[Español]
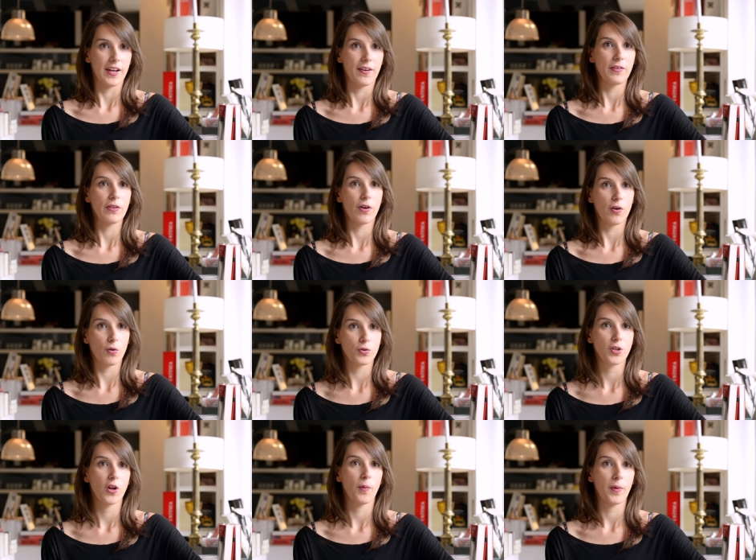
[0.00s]
ha habido
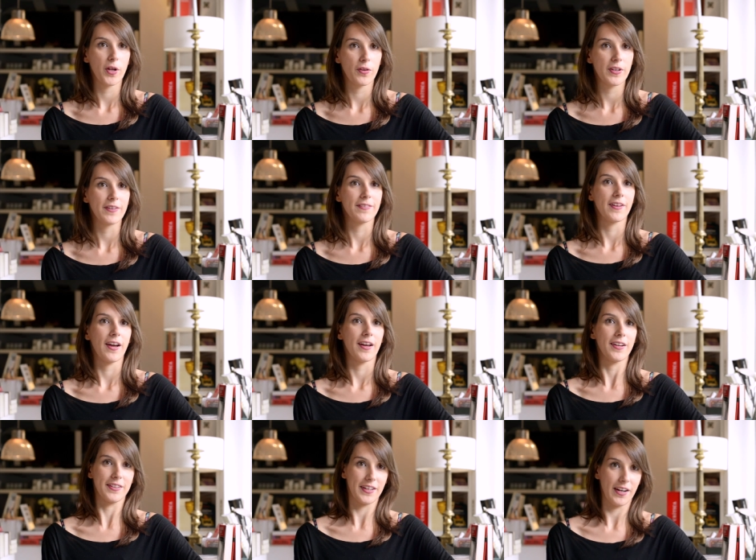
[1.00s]
acoso a los periodistas
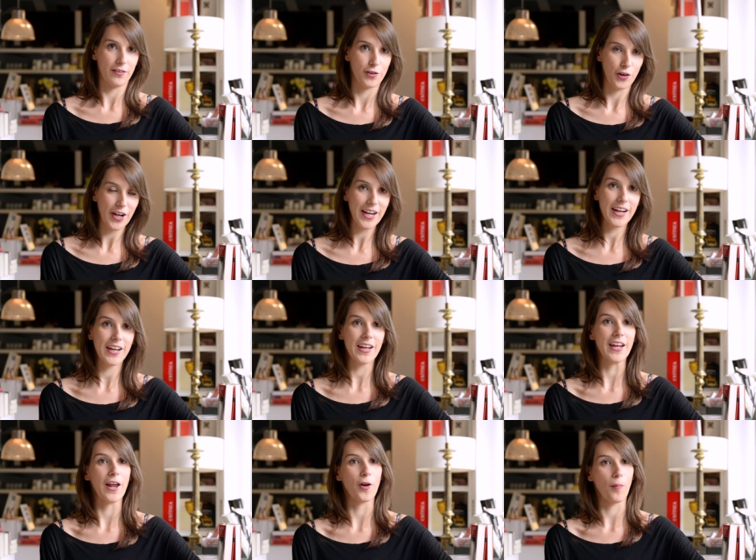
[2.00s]

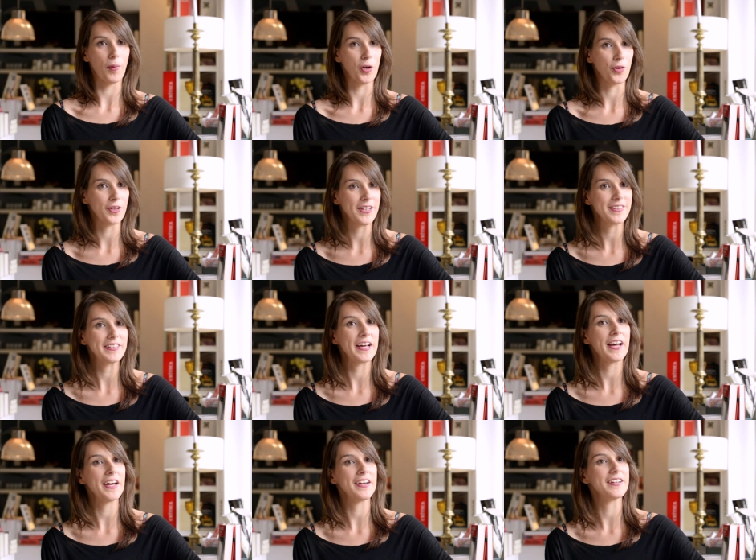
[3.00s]
internacionales y a los
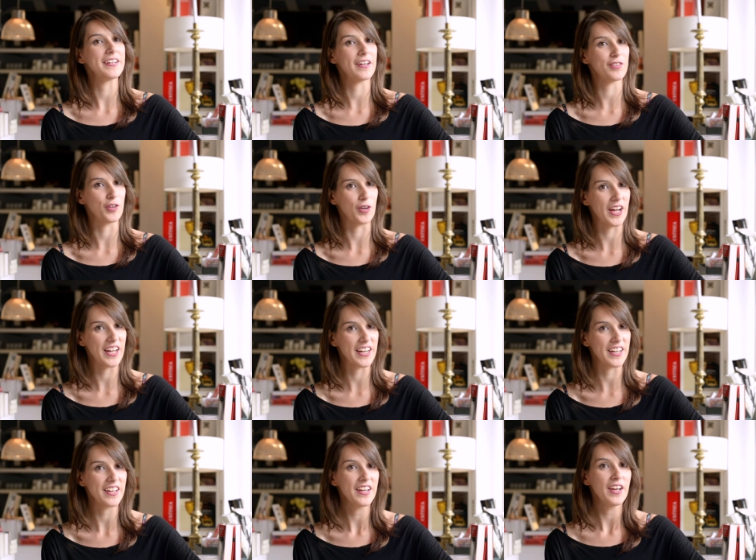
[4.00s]
periodistas
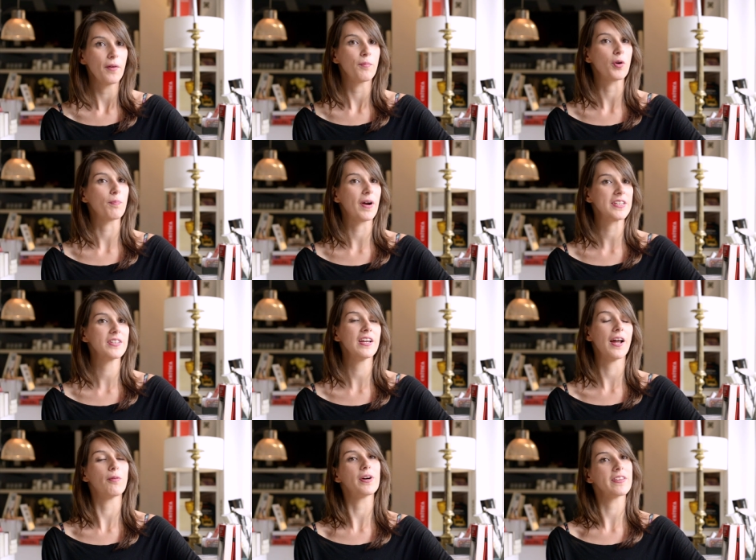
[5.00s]
nacionales por parte de
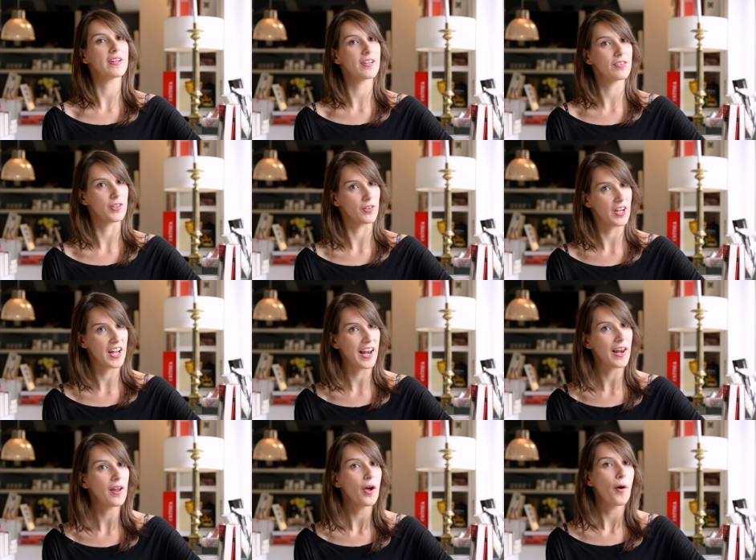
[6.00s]
la Guardia
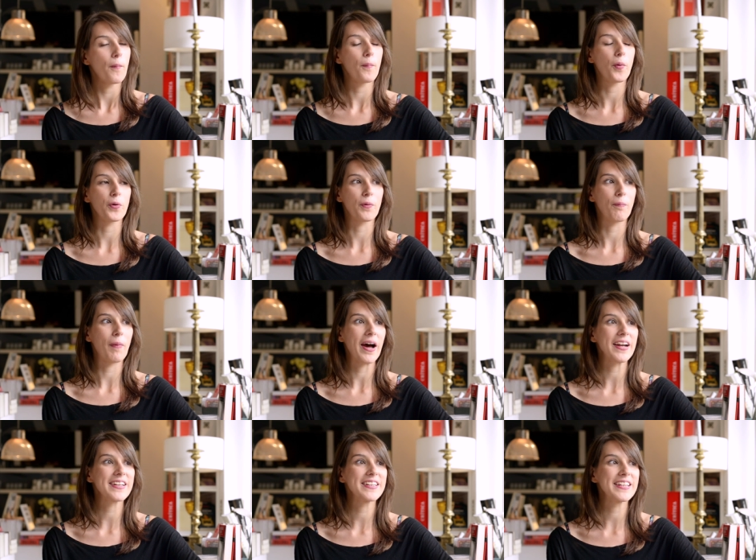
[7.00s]
Nacional, por
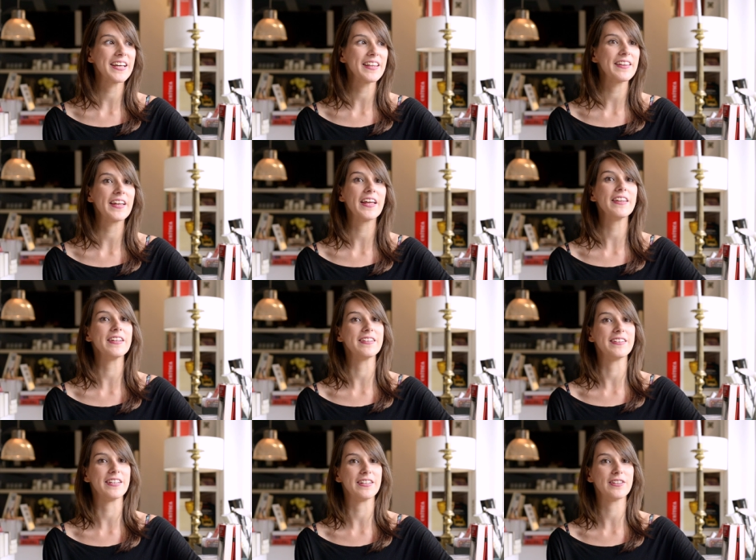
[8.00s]
parte de
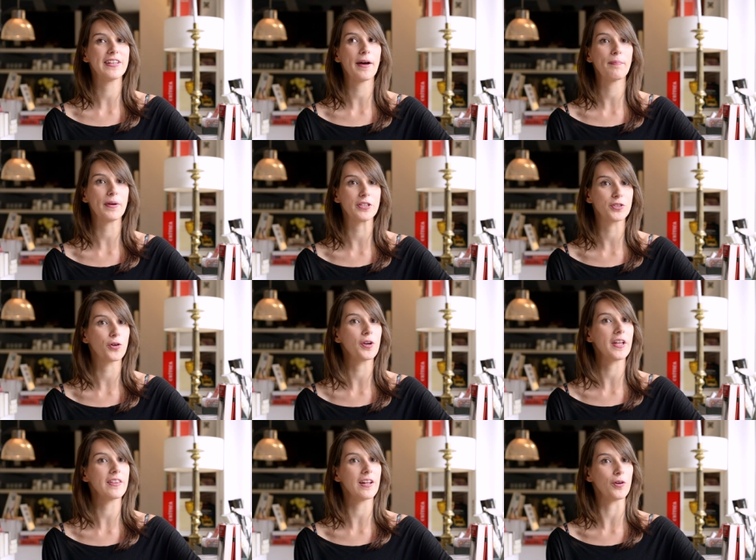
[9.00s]
distintas
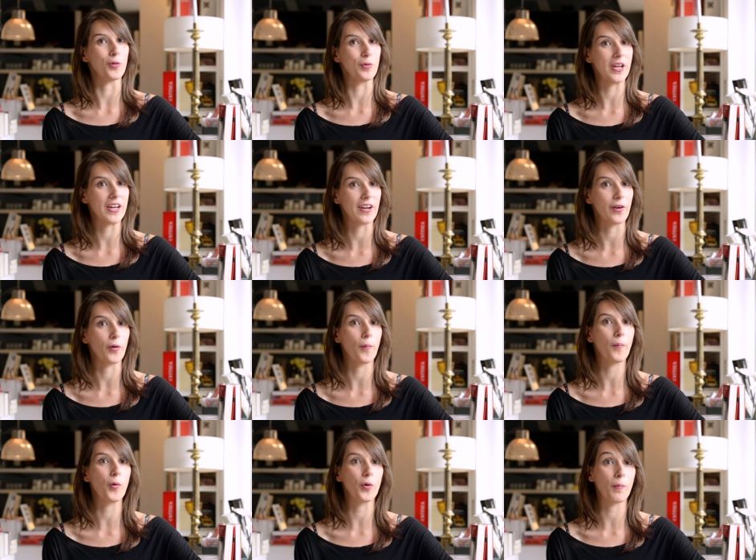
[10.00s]
personas del gobierno,
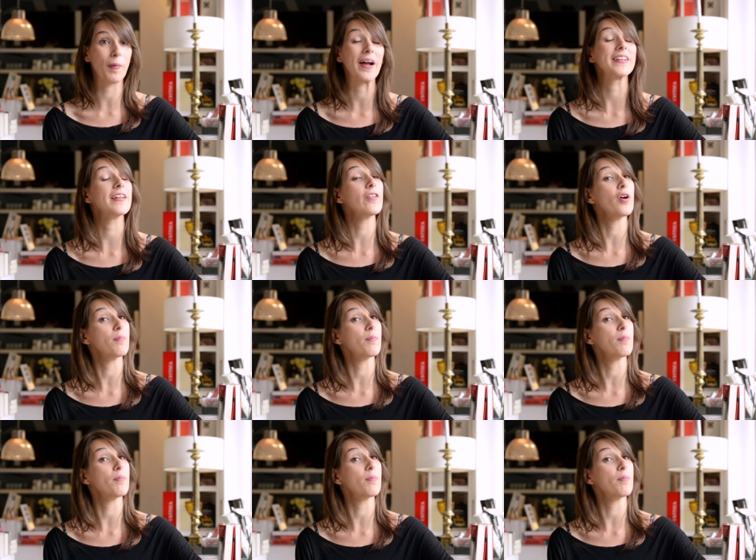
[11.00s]
por parte de